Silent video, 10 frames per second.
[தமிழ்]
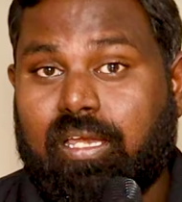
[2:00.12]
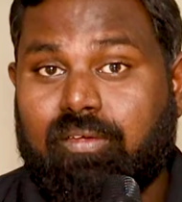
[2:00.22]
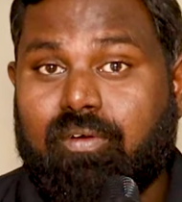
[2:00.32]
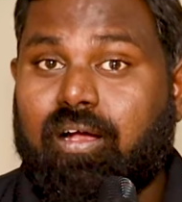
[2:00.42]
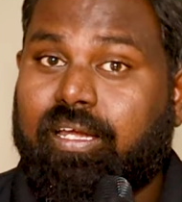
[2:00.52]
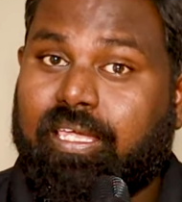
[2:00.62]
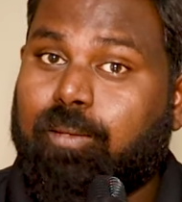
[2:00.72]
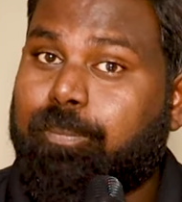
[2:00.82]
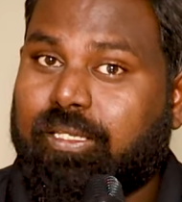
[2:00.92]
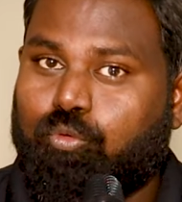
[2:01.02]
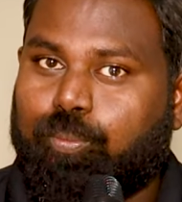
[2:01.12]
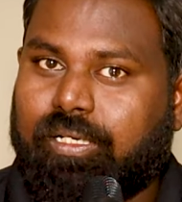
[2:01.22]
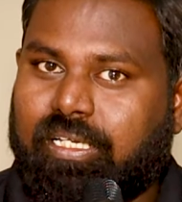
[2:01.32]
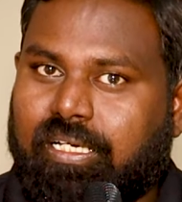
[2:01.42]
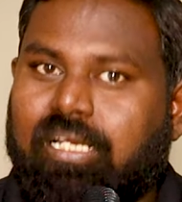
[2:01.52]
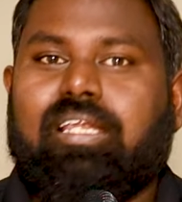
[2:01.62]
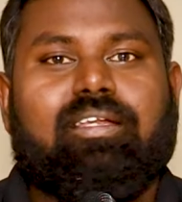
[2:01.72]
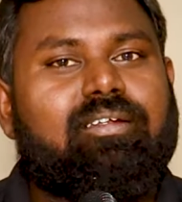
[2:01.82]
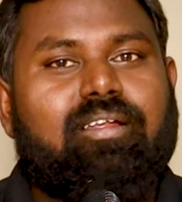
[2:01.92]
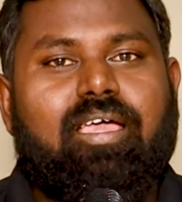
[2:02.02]
தெளிவாக நீங்கள் பதிவு பண்ணுங்கள்
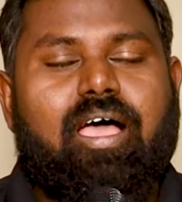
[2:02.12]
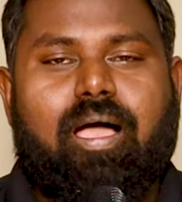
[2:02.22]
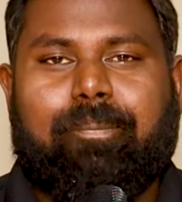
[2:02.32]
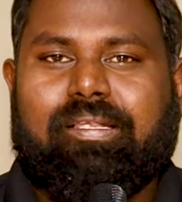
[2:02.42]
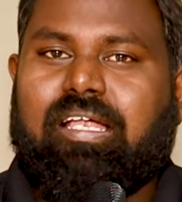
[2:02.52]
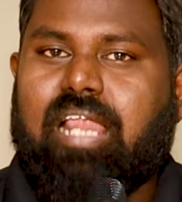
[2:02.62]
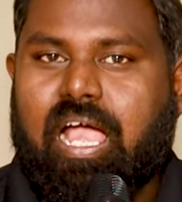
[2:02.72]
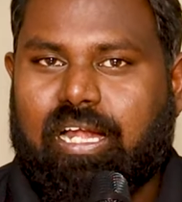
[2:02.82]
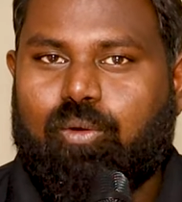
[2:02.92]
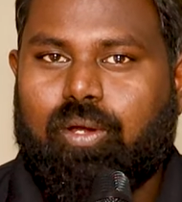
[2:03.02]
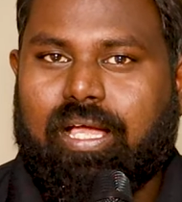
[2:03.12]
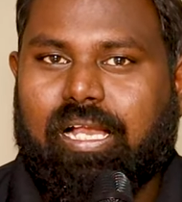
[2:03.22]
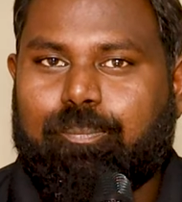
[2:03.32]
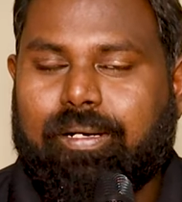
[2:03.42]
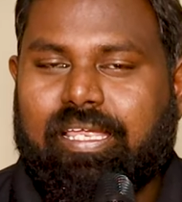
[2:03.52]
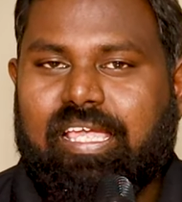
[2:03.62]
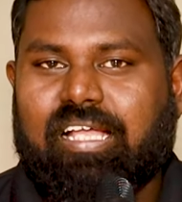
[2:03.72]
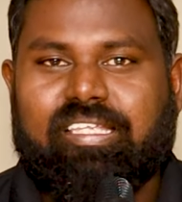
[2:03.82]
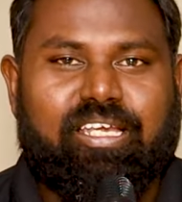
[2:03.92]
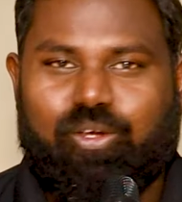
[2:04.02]
அப்போ தான் நாங்களே உங்களுக்கு கால் பண்ணி
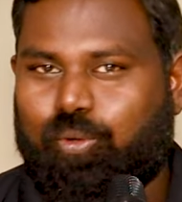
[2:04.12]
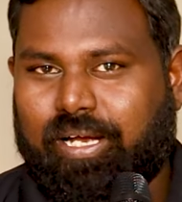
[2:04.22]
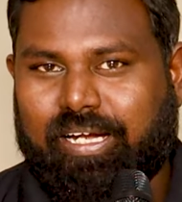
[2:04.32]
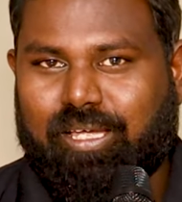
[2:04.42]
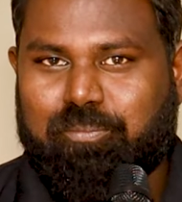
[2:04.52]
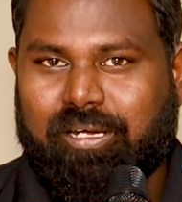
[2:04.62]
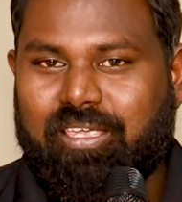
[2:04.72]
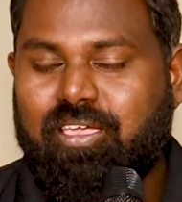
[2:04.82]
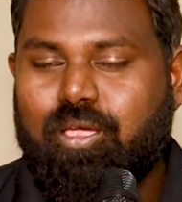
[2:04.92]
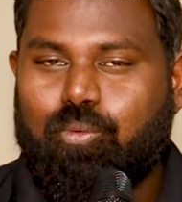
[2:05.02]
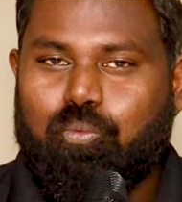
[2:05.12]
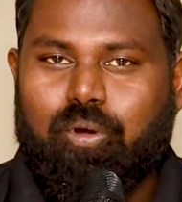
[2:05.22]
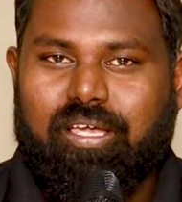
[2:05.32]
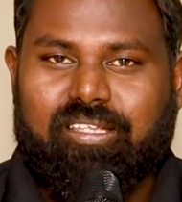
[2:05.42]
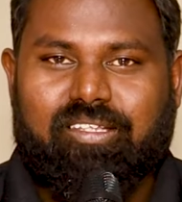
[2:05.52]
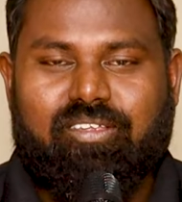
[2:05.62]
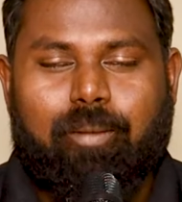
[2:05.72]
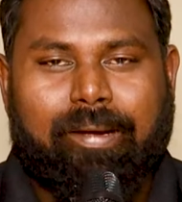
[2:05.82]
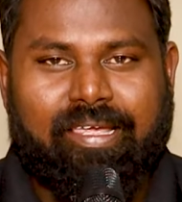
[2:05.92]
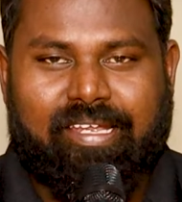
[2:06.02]
அந்த இன்டர்வியூ கண்டக்ட் பண்ணி உங்களுக்கு இந்த
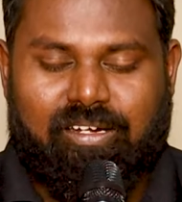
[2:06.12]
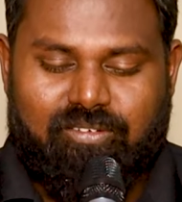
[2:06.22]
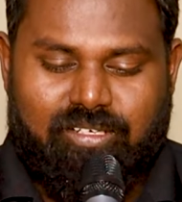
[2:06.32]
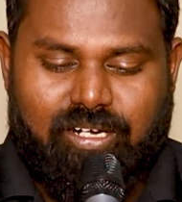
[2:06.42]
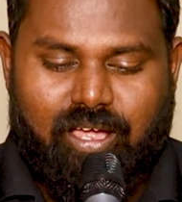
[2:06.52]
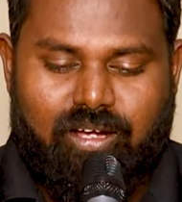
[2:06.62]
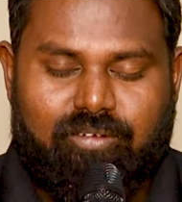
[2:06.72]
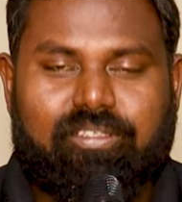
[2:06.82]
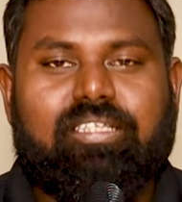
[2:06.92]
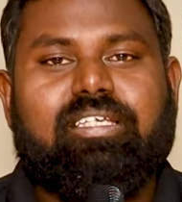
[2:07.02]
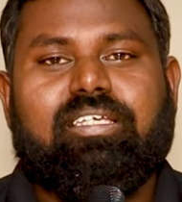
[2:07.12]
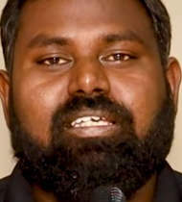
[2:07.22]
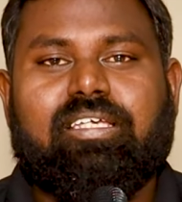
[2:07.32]
ஜாப் கிடைக்கிற அளவுக்கு நாங்கள் வந்து